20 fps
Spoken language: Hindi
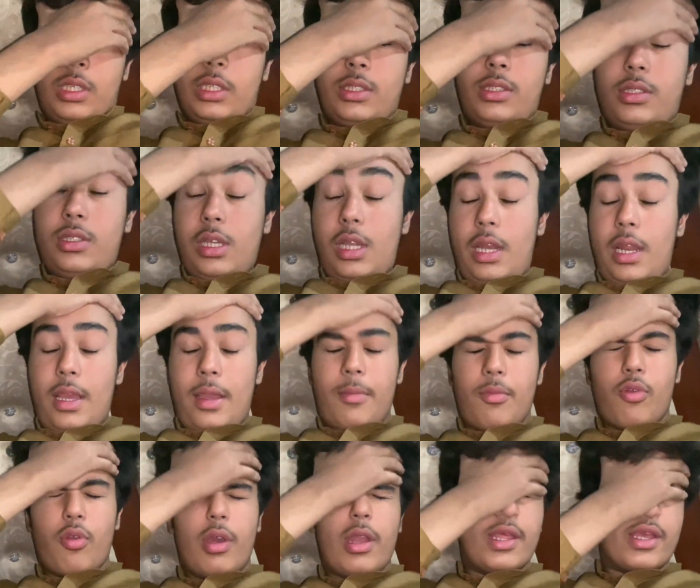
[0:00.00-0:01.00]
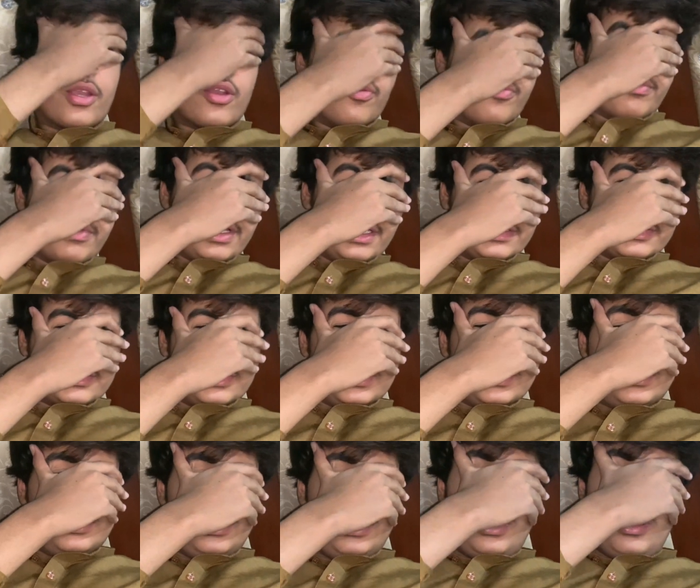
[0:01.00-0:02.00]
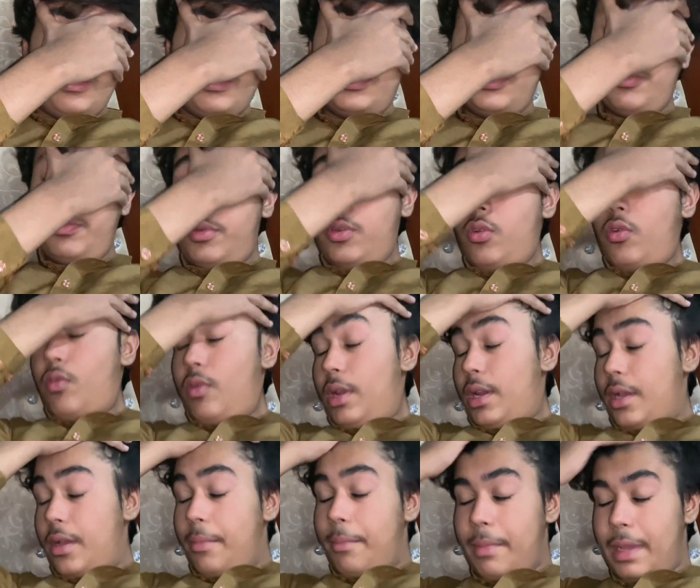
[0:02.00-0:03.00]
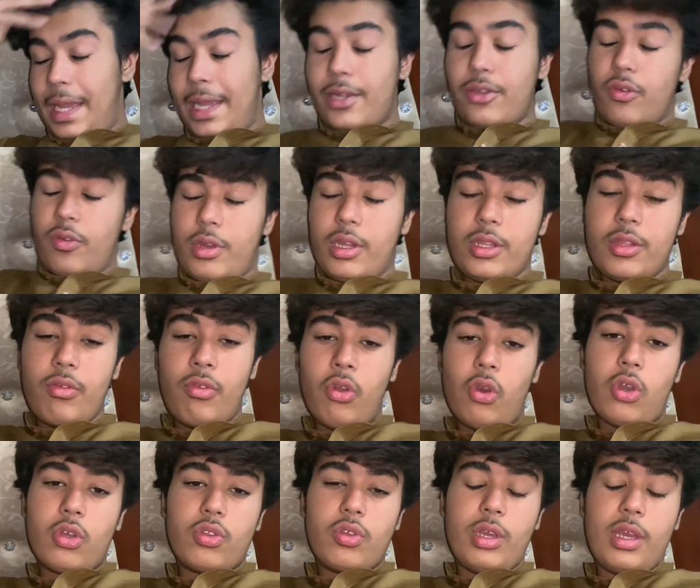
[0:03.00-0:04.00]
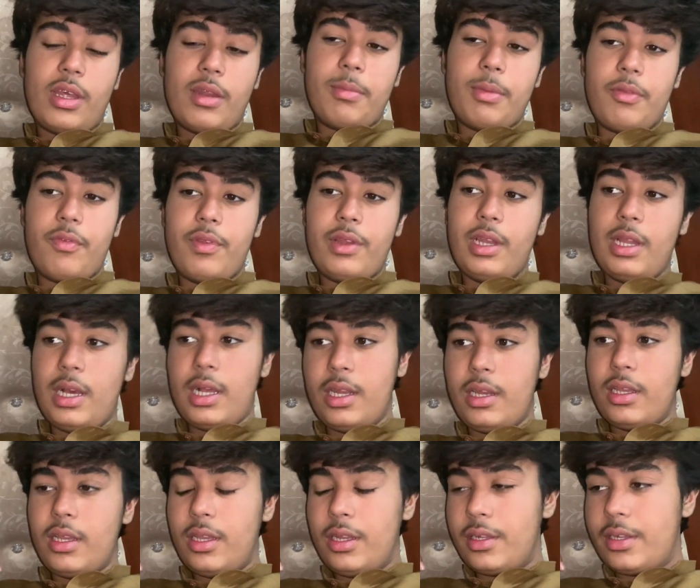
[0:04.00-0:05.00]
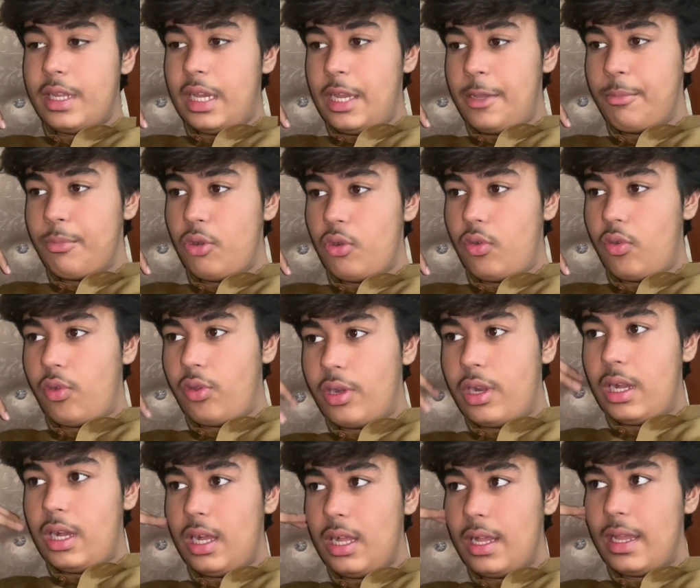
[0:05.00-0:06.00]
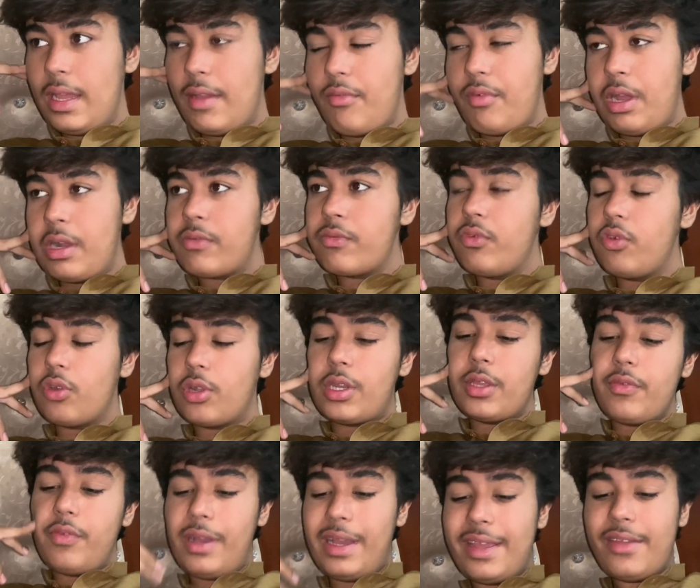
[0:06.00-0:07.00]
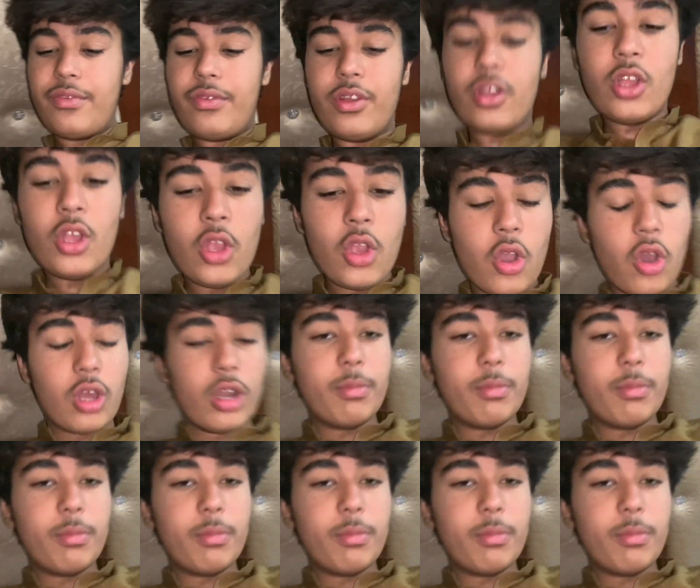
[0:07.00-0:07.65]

असलम गाइस कैसे हैं आप सब लोग वेलकम बैक टू अनदर ब्लॉग तो यार अभी फ़िलहाल है टाइम हो रहा है 1:45 और